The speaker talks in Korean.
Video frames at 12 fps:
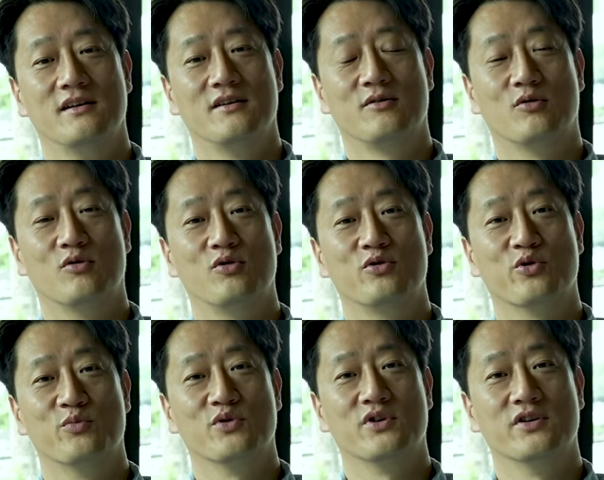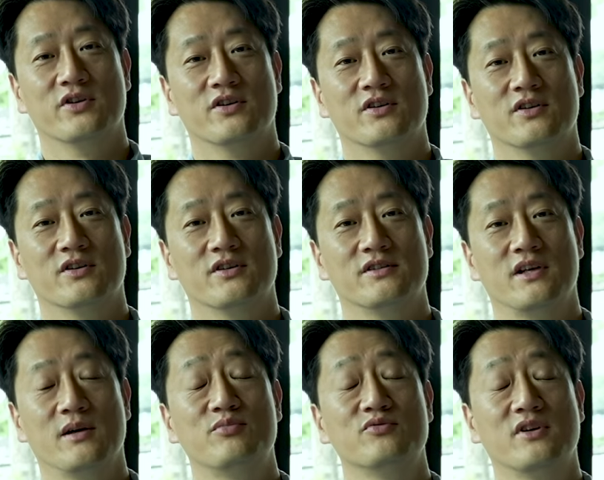그걸 좀 더
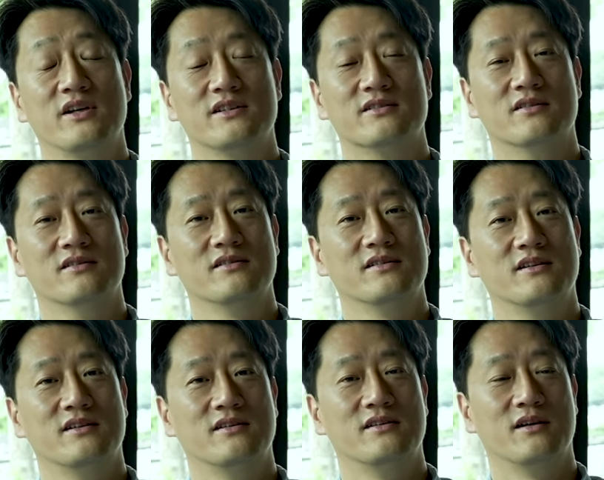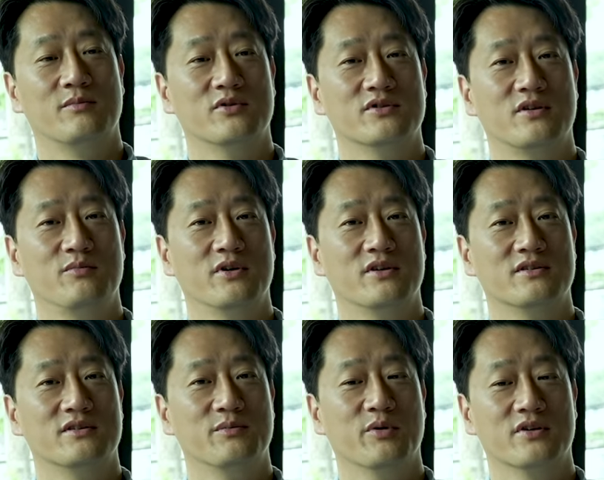세분화해서 한번 설명을
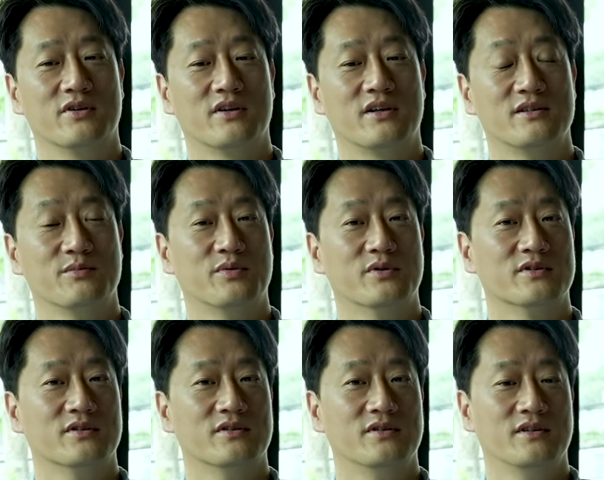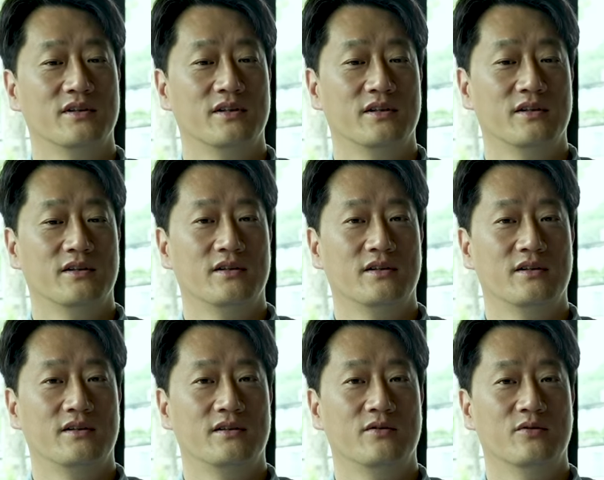드리면 어떨까 싶어서
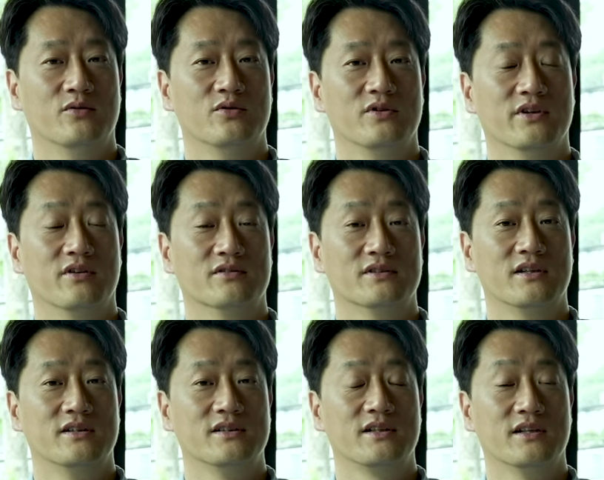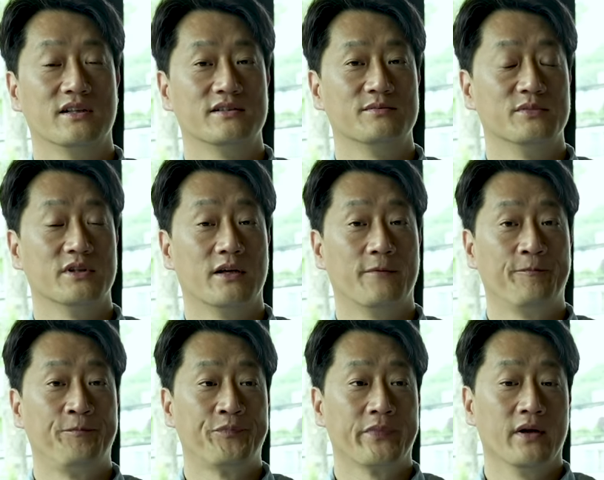오늘 이 영상을 찍게 됐습니다.
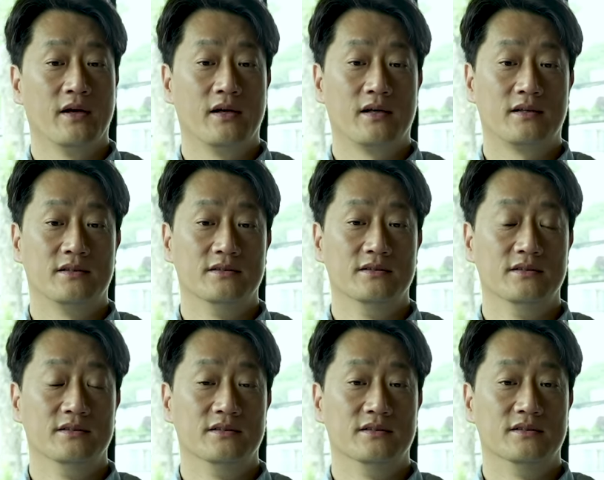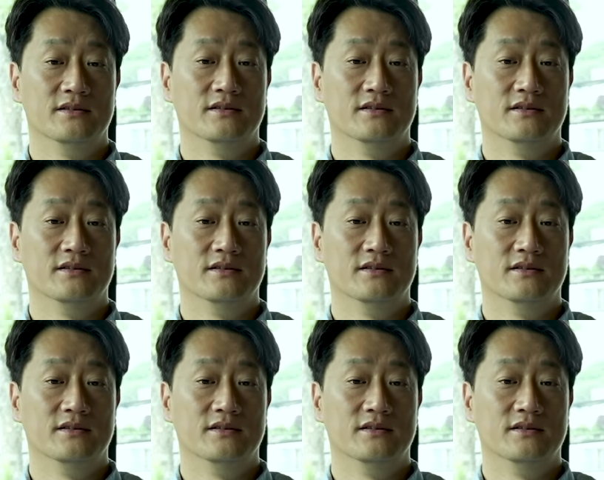그